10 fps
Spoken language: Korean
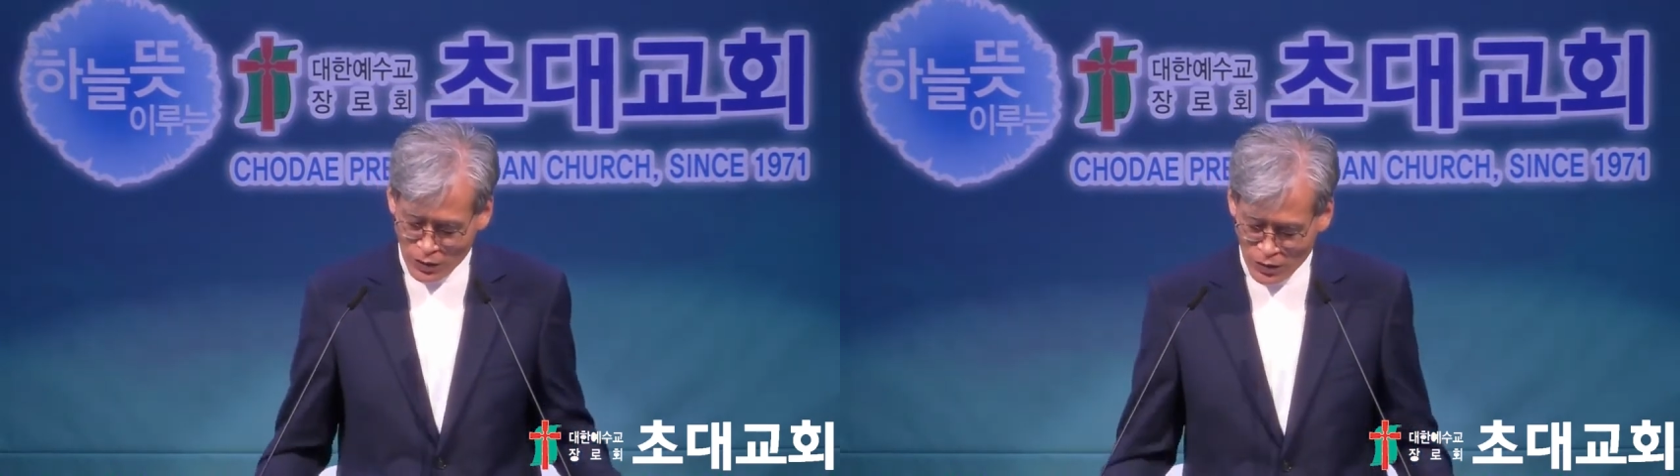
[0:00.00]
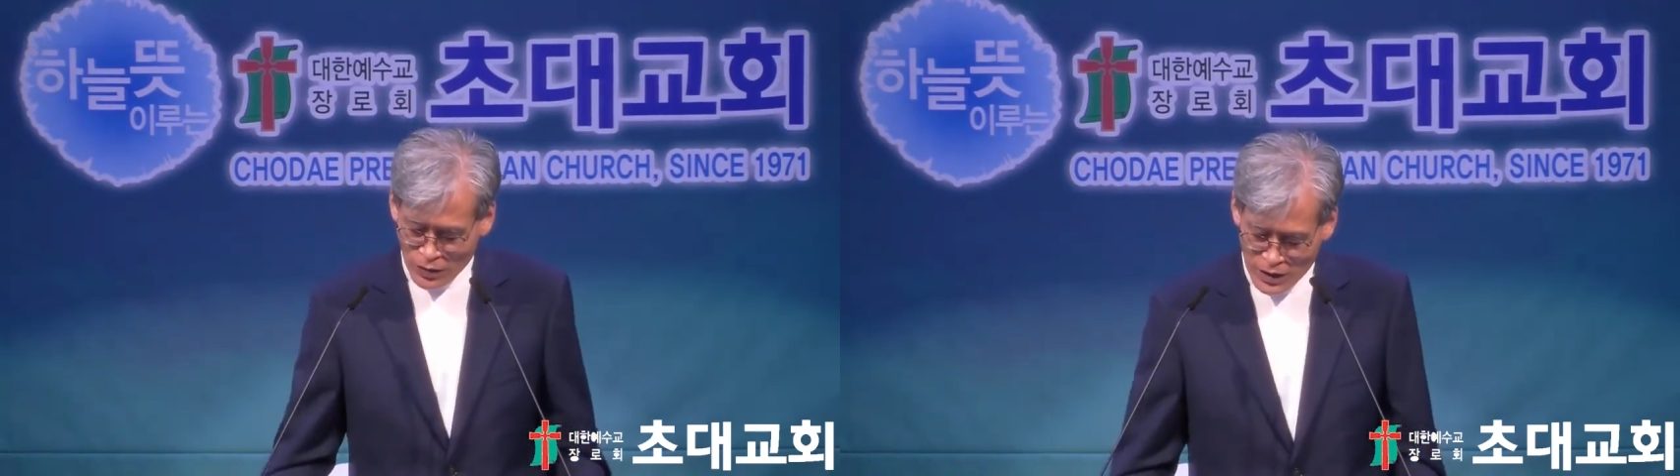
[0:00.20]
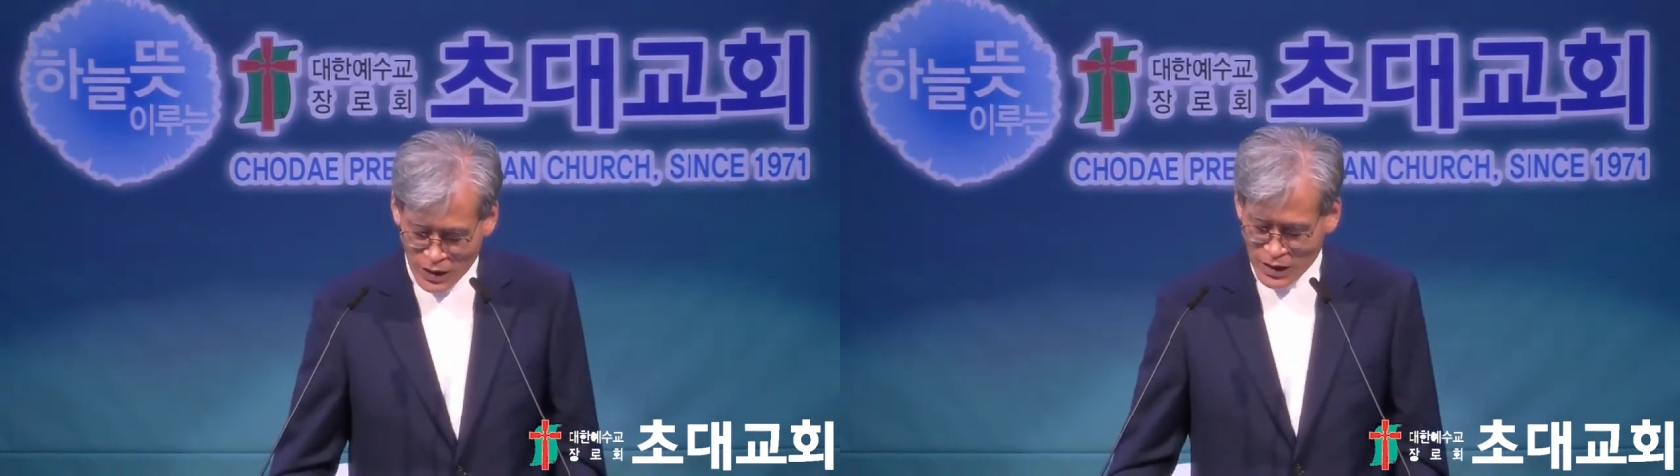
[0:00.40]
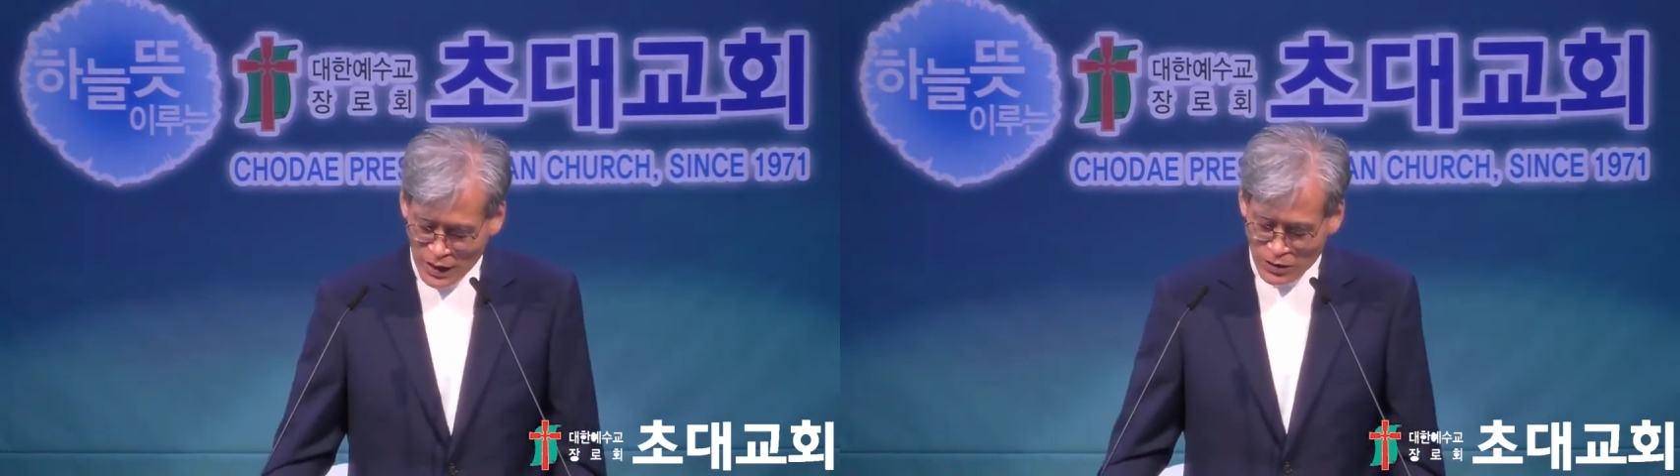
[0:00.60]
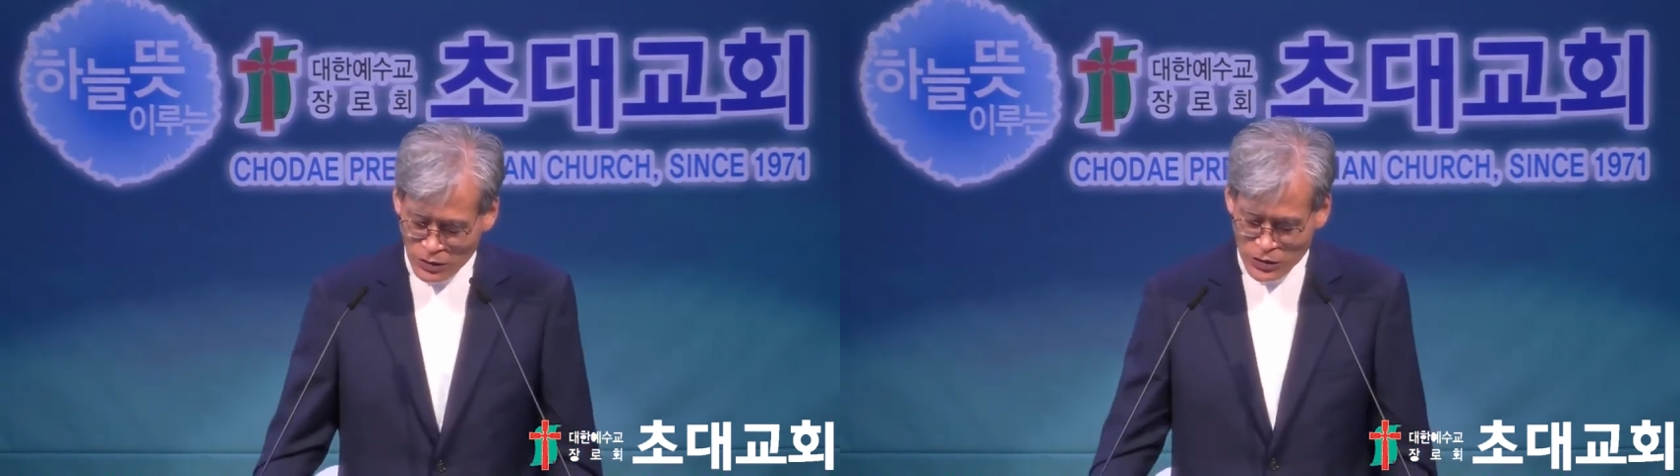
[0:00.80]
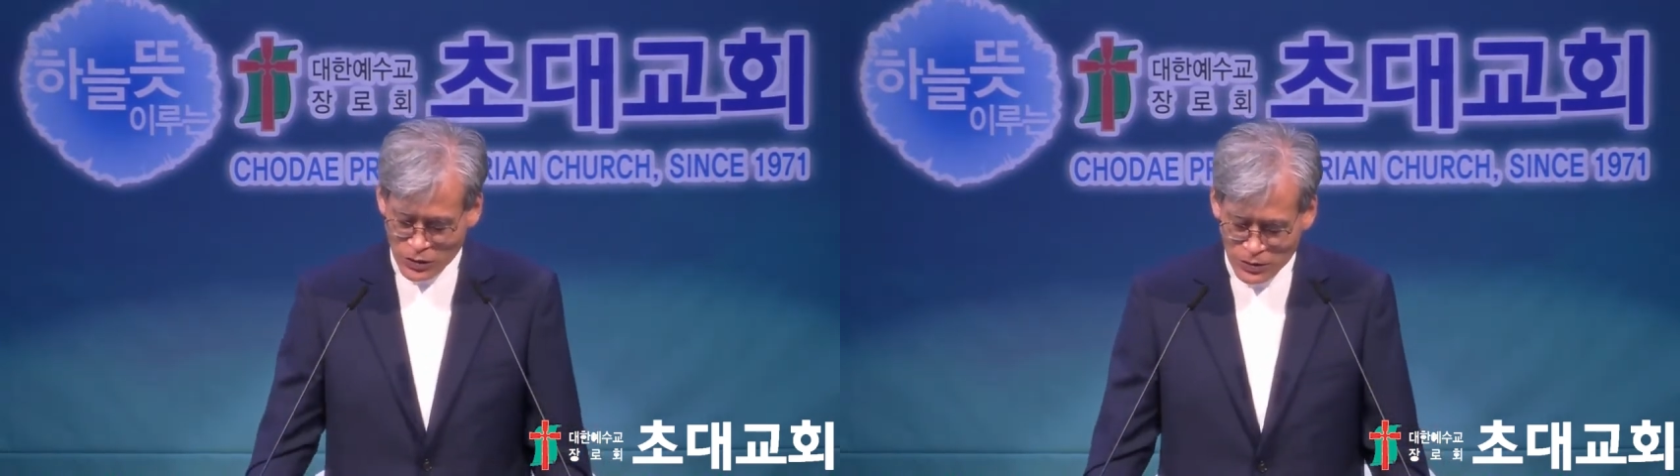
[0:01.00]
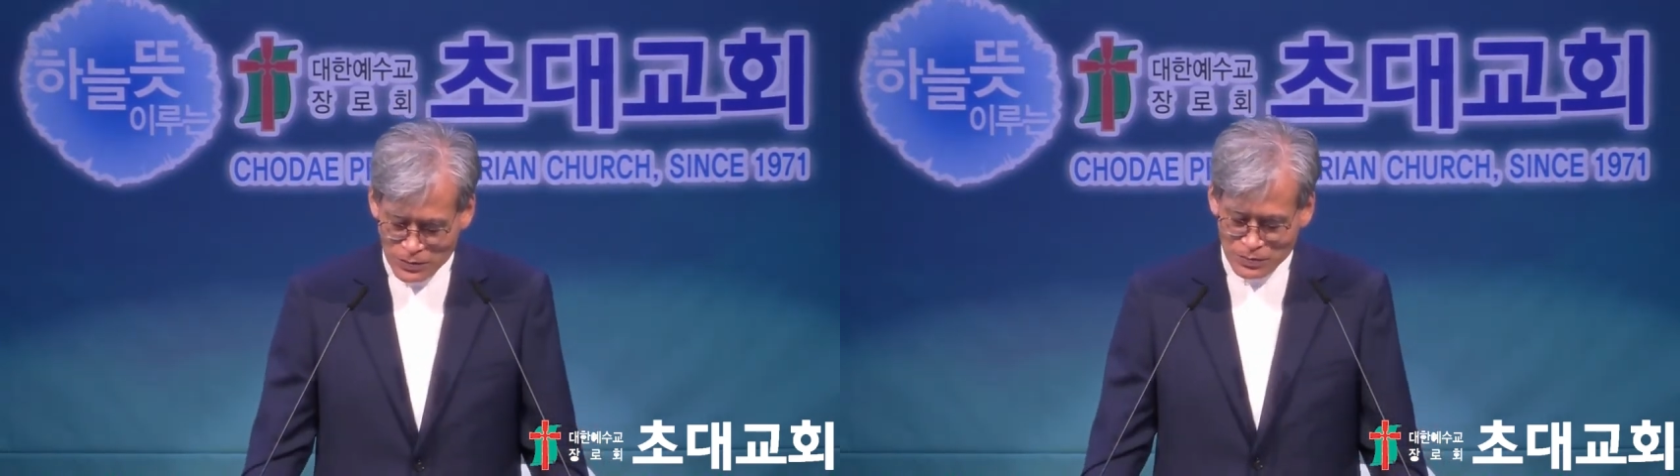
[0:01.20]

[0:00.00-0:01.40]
어, 얘기한 거지요.